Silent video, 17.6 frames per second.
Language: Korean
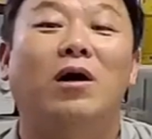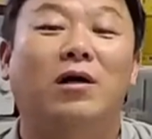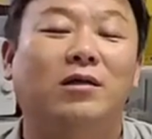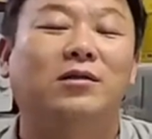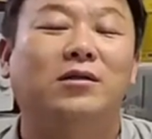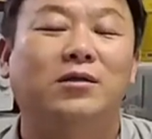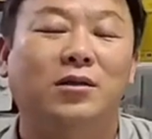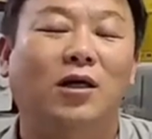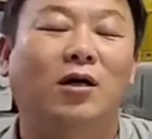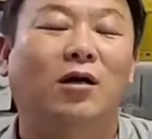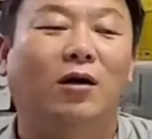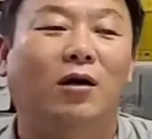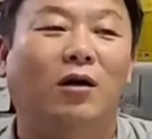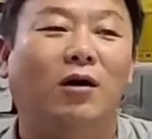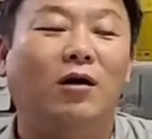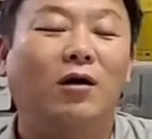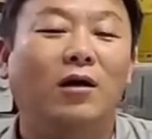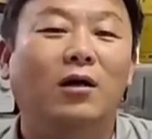왔거든요.
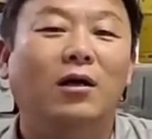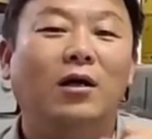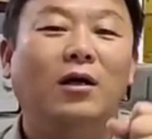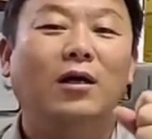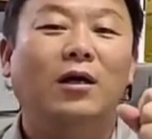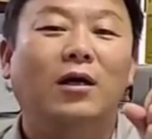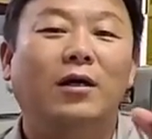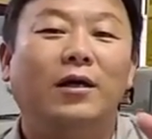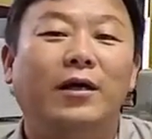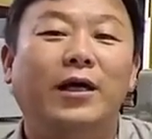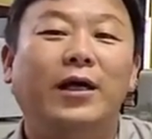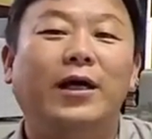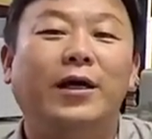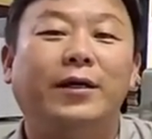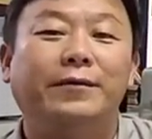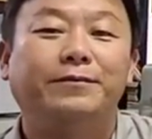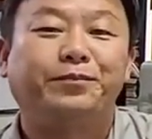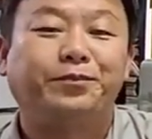아, 아 윤석열이
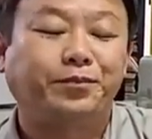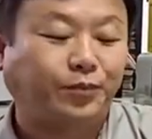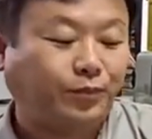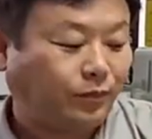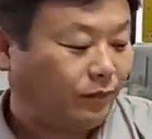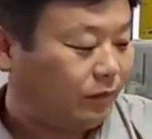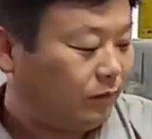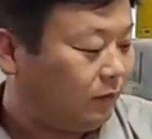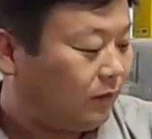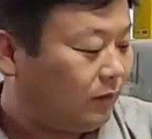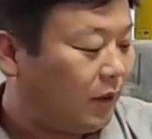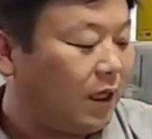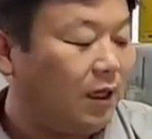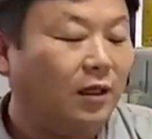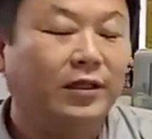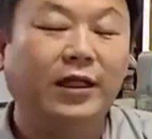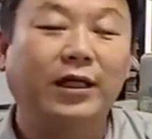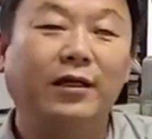네. 오늘 아침에
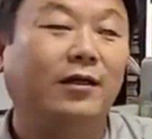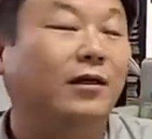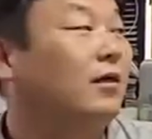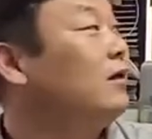사과는 안